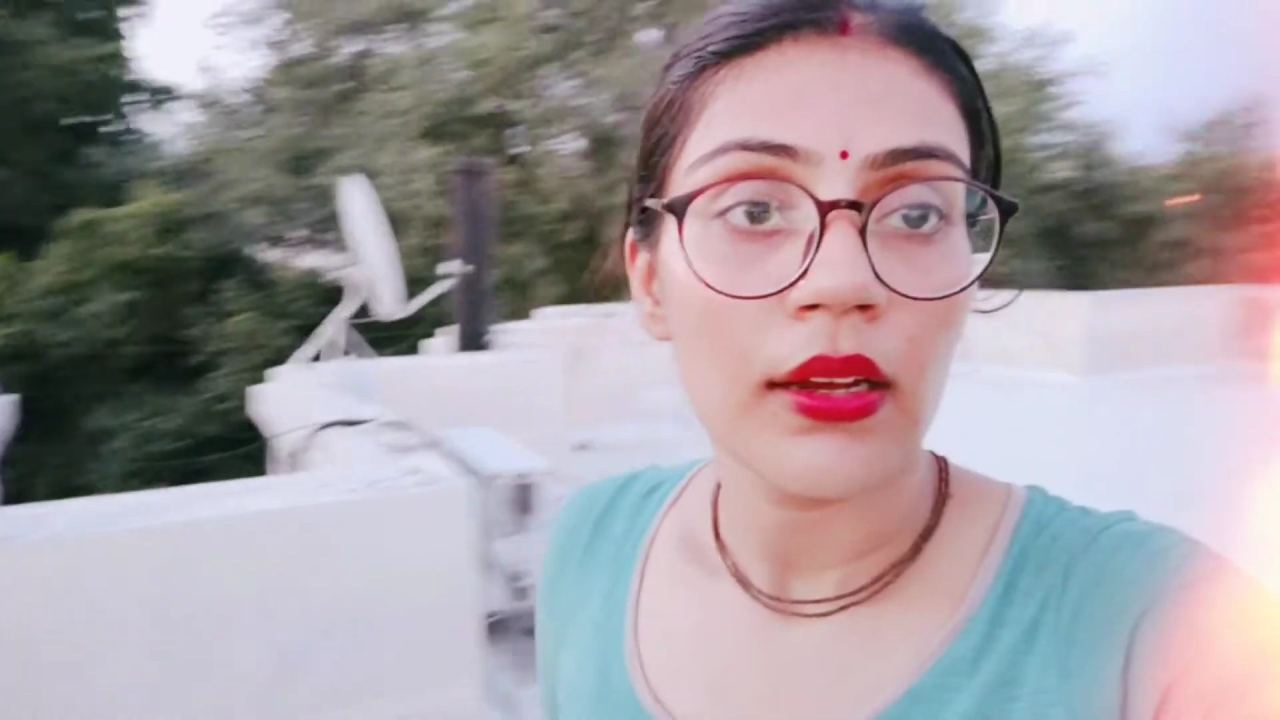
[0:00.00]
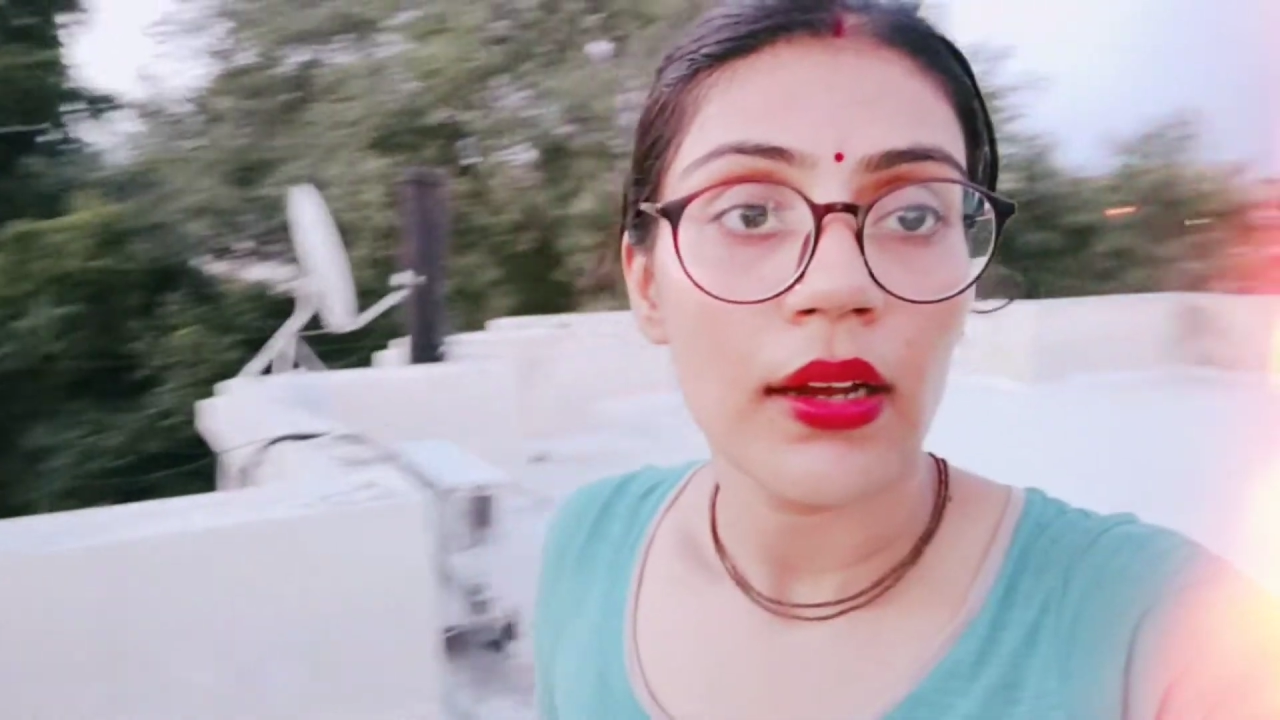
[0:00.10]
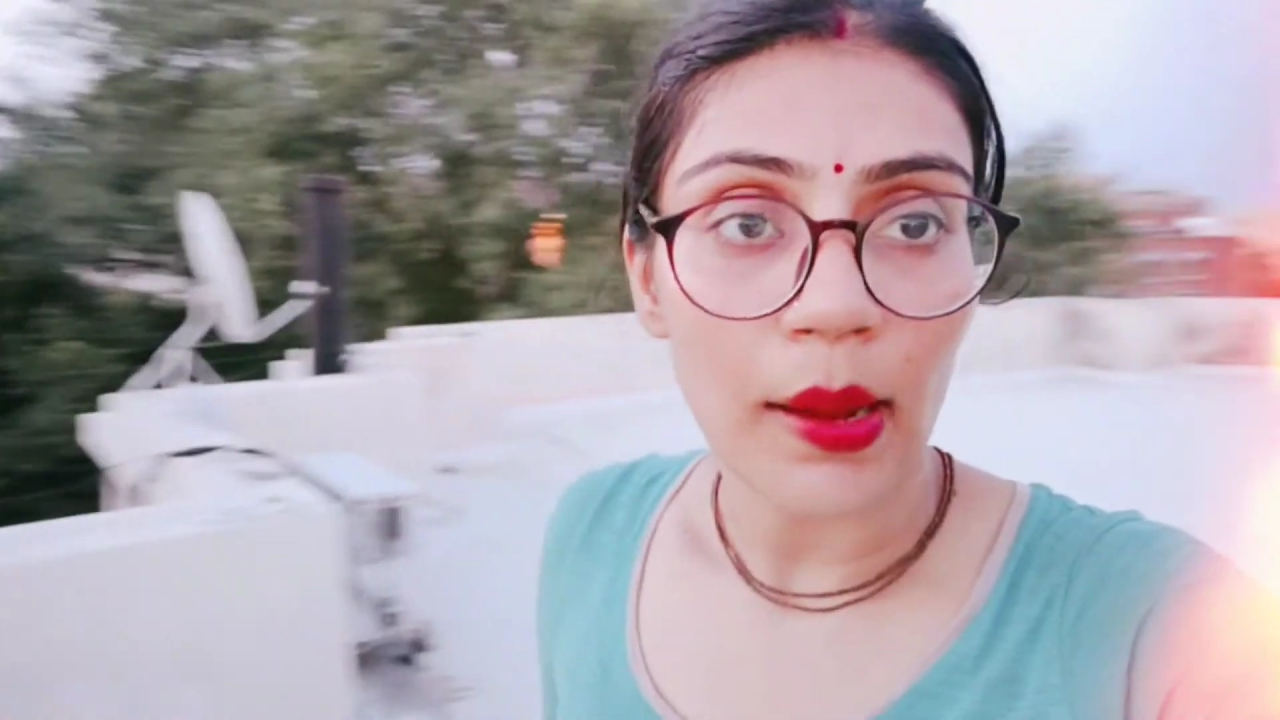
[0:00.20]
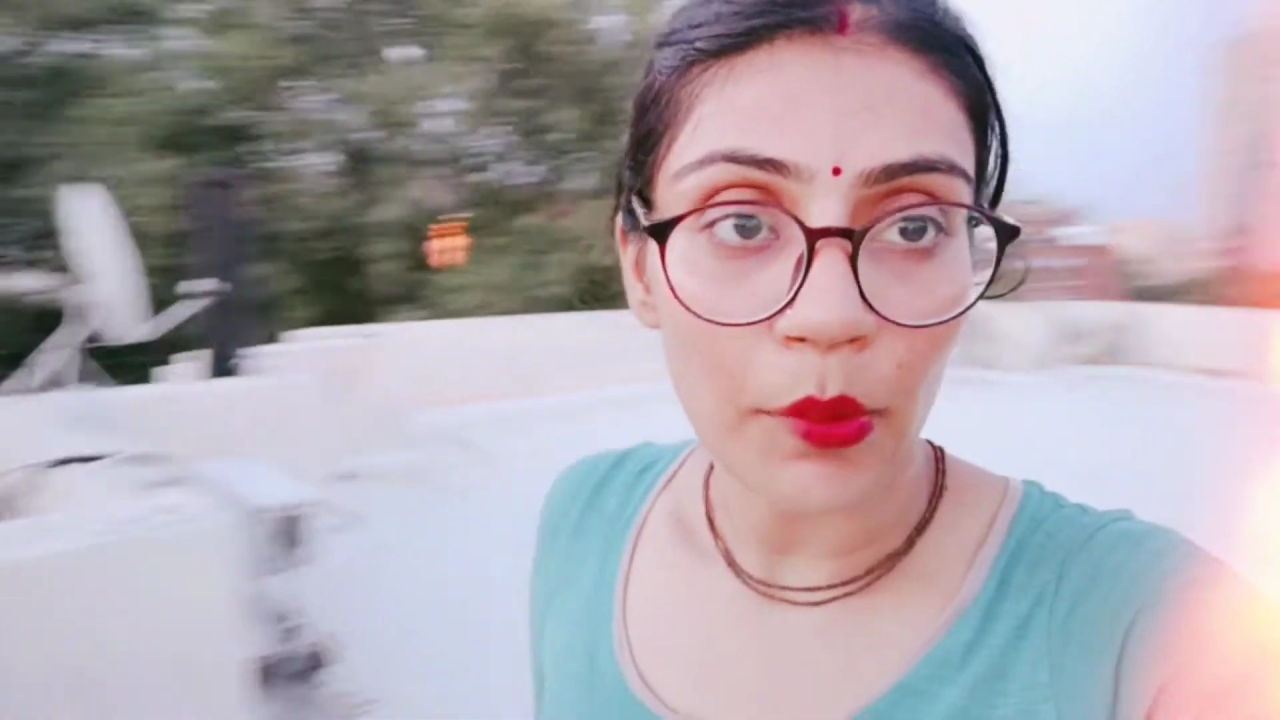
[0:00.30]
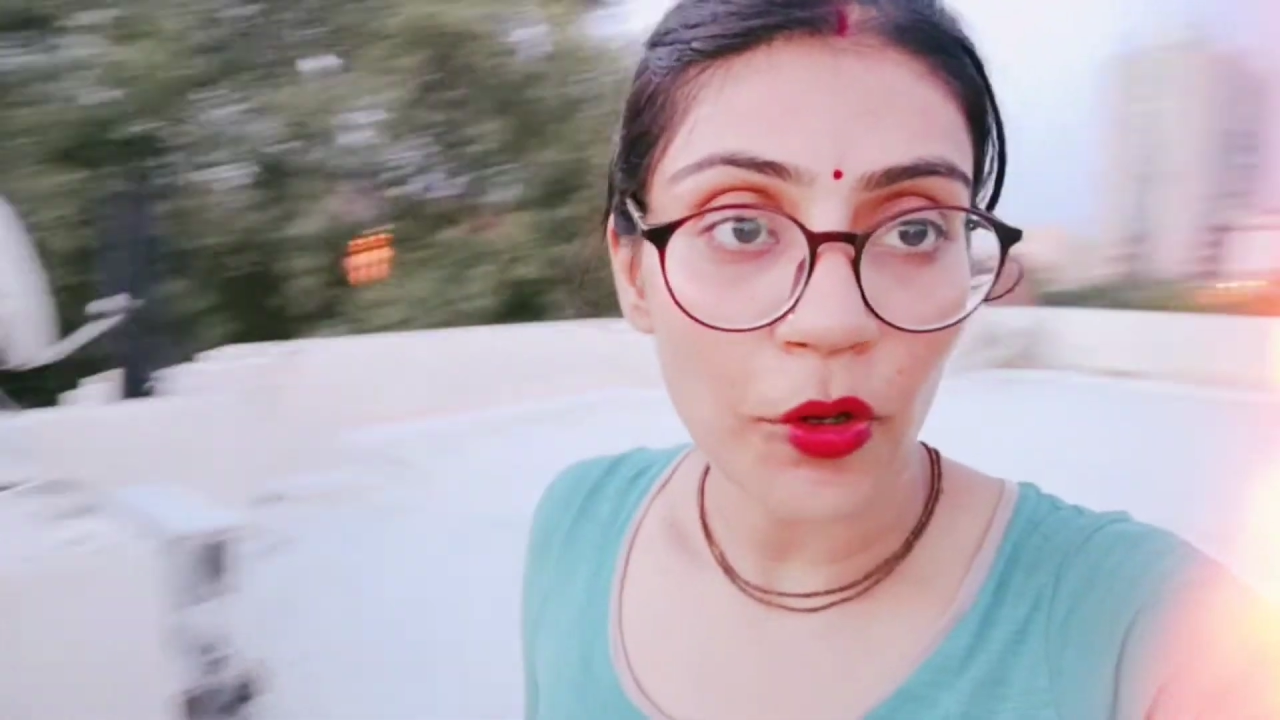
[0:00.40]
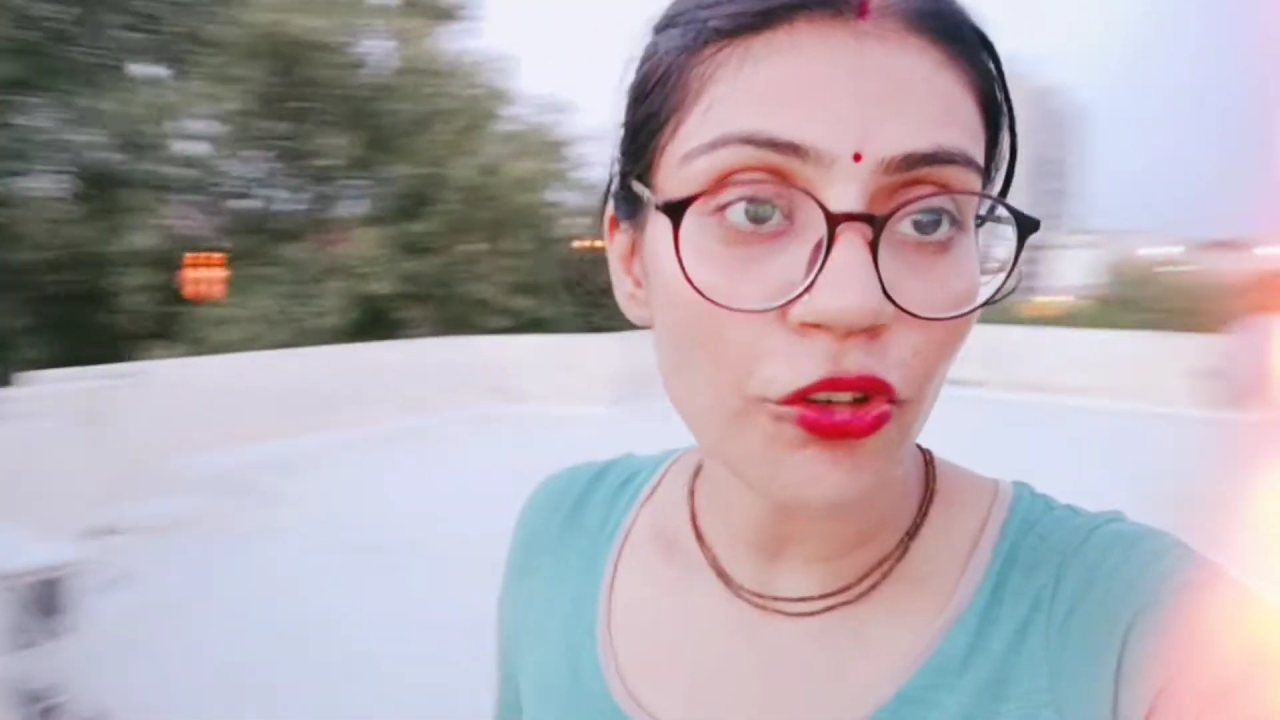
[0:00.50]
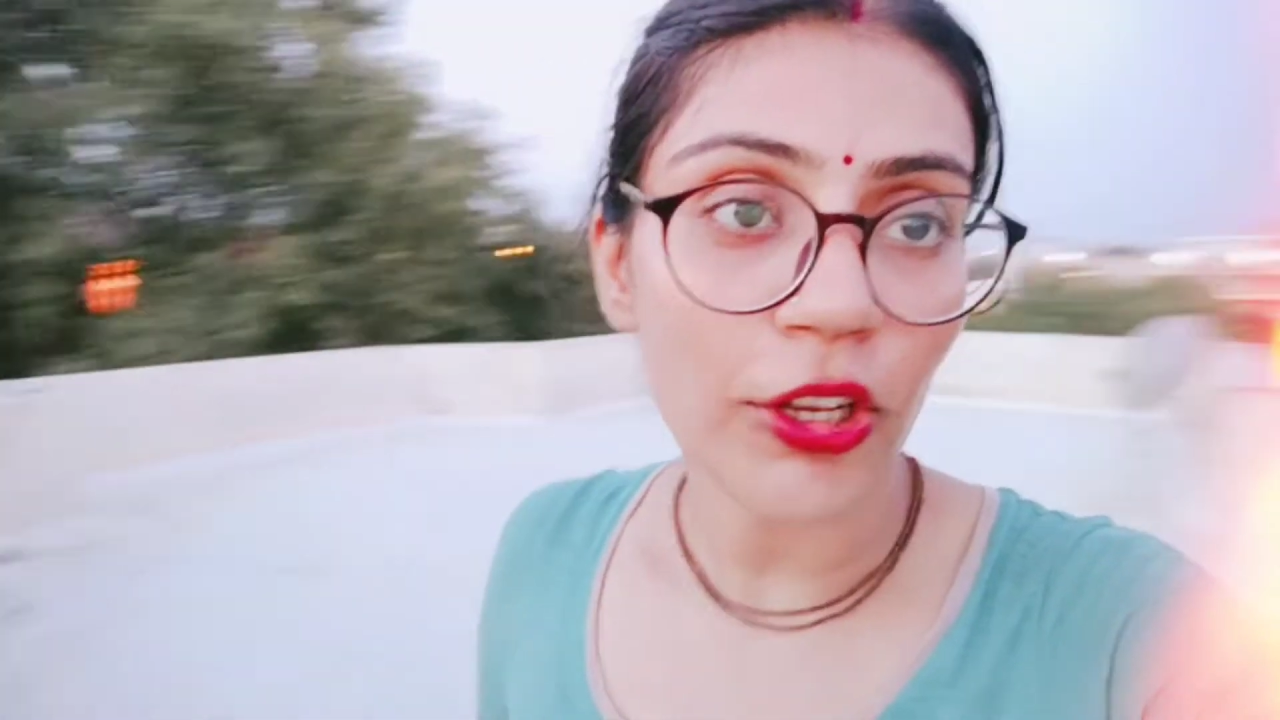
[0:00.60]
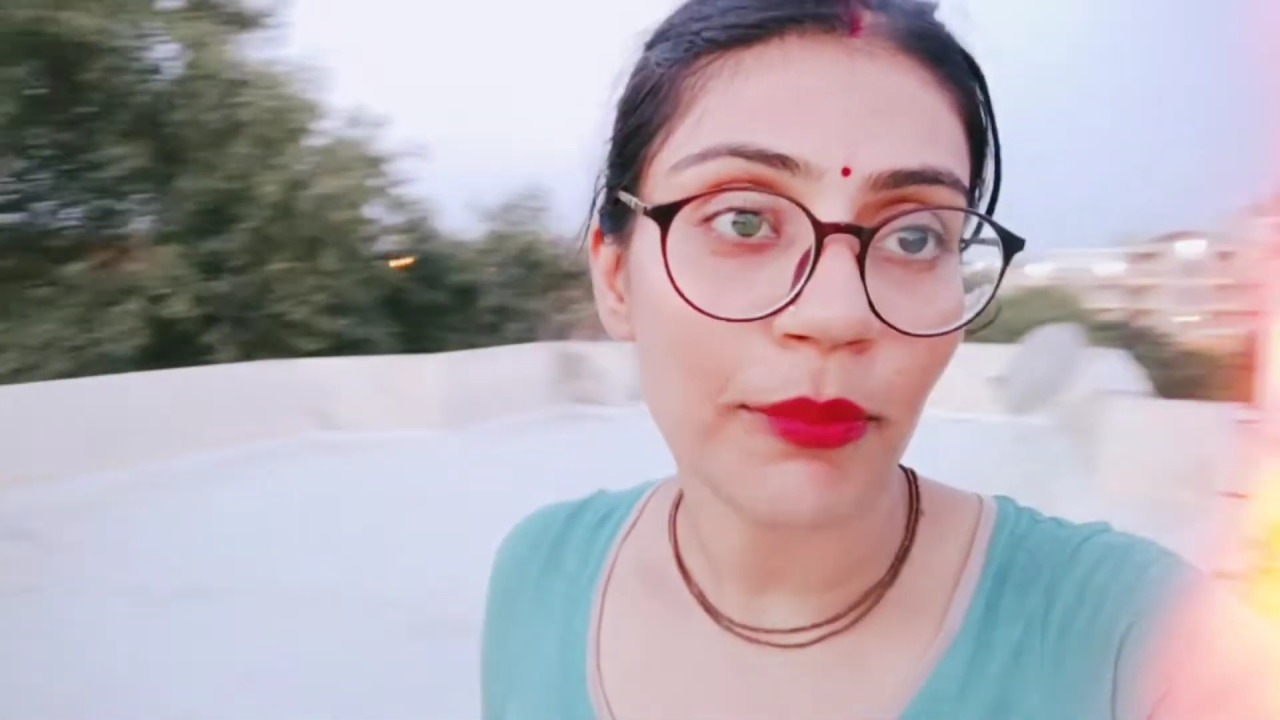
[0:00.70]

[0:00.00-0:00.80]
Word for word: हम लोग छत